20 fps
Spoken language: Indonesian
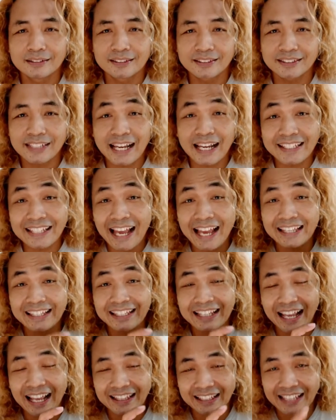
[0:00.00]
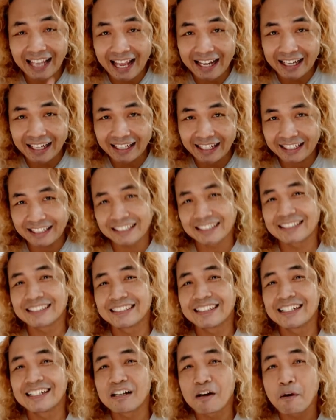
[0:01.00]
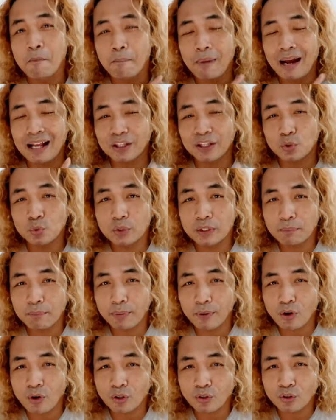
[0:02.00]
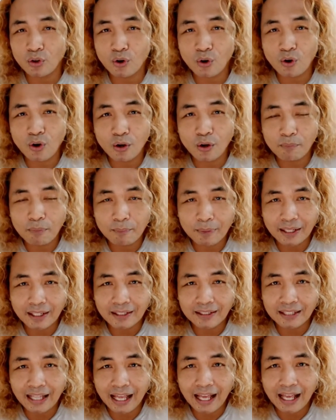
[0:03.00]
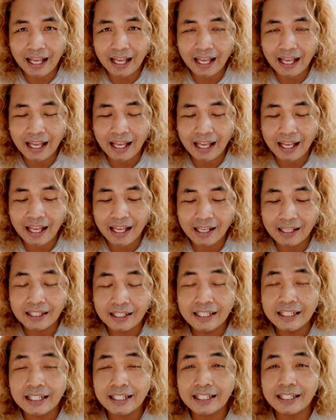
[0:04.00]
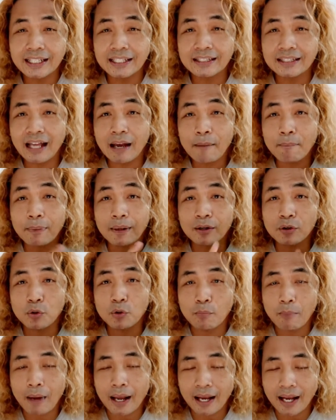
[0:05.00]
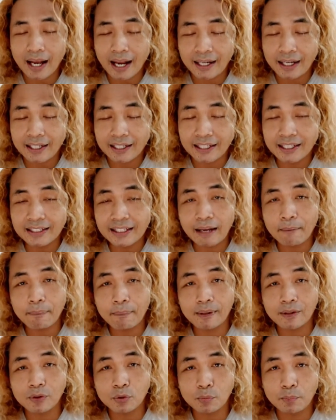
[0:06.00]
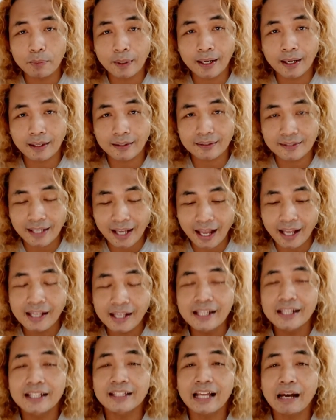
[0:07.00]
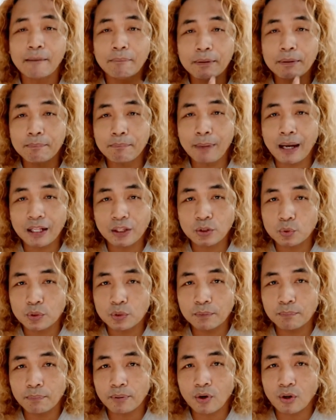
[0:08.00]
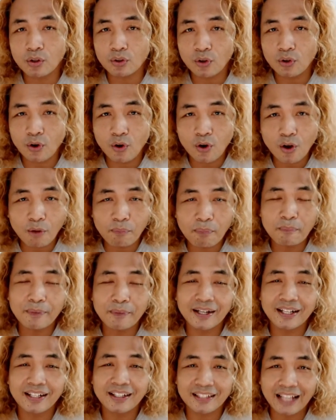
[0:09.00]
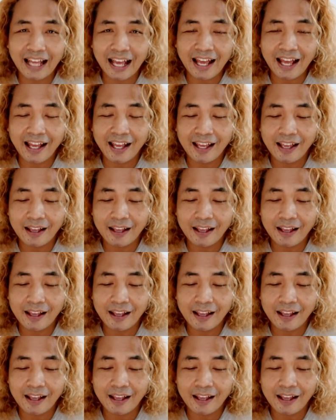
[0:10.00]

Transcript: saya ingatkan patuhi protokol pemerintah kita perlu makan kita perlu bekerja tapi patuhi protokol pemerintah